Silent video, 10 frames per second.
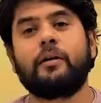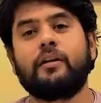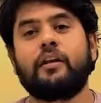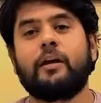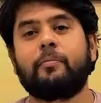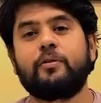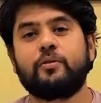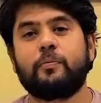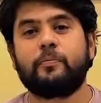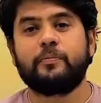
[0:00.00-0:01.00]
के अंदर आपकी
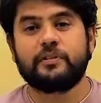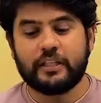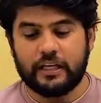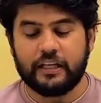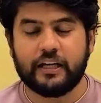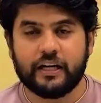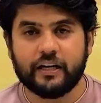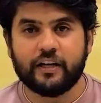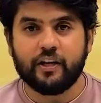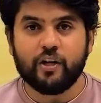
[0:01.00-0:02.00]
जो सेलिंग रेट
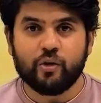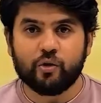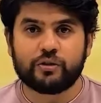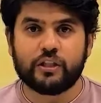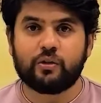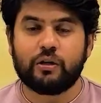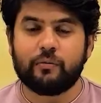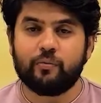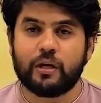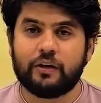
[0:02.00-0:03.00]
है उसके थ्रू आप
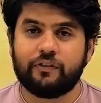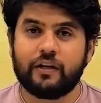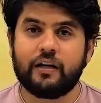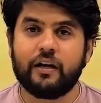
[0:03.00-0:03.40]
मुनाफा